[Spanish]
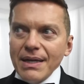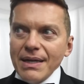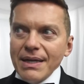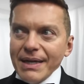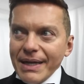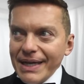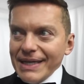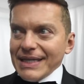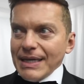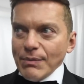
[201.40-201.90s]
y
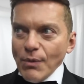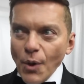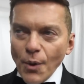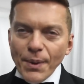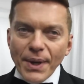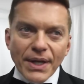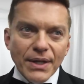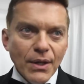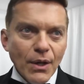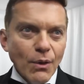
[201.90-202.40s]
que estamos
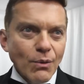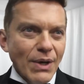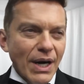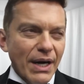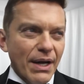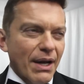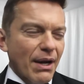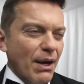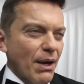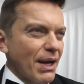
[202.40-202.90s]
viendo es una
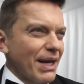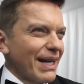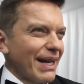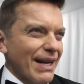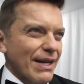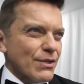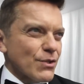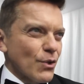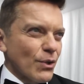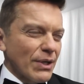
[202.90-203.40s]
nueva
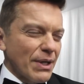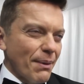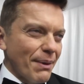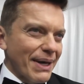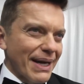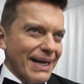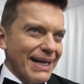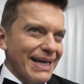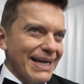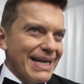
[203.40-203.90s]
generación de
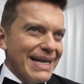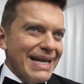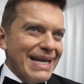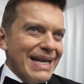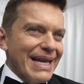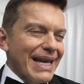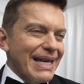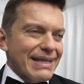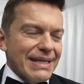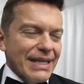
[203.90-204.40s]
verdad
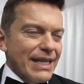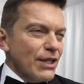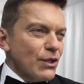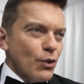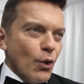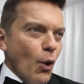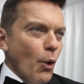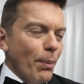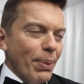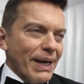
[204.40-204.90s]
que tiene
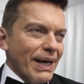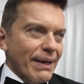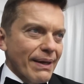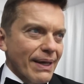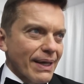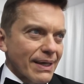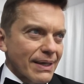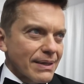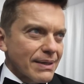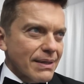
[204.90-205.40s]
todo para dar.
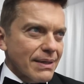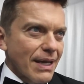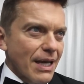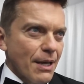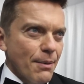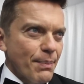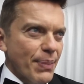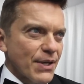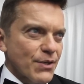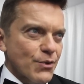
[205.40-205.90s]

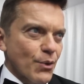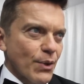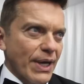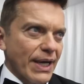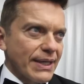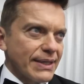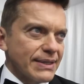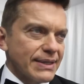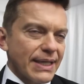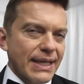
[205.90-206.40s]

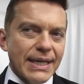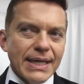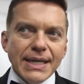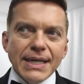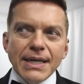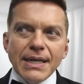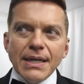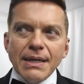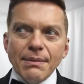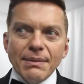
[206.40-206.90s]
Impresionante,
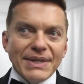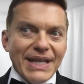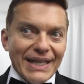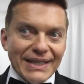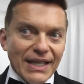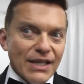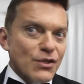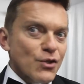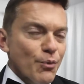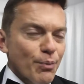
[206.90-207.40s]
ya
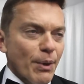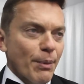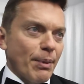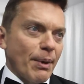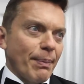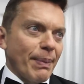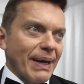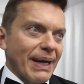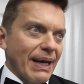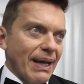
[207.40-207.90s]
están súper
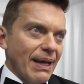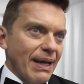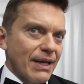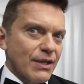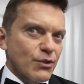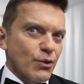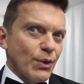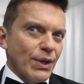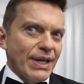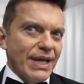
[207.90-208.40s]
preparadas,
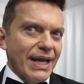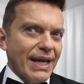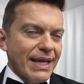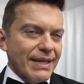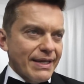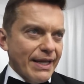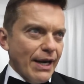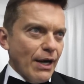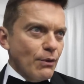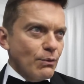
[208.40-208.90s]
son ellas que
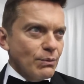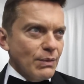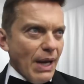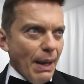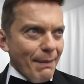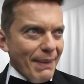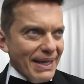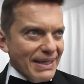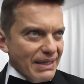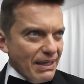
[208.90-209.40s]
tienen una
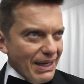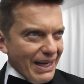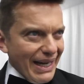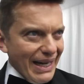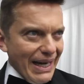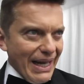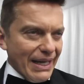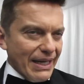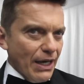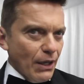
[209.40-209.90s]
meta
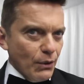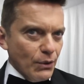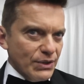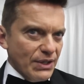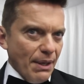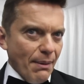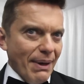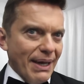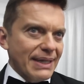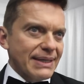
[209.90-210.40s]
clara de dónde
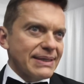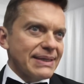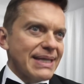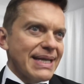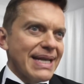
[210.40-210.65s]
van